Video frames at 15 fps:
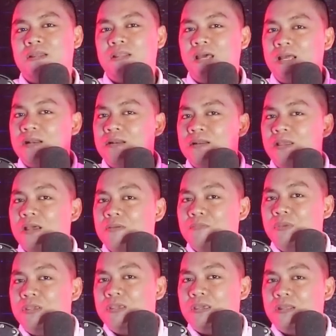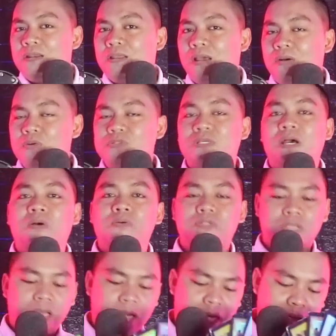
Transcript: Dan ya bikin ya usaha-usaha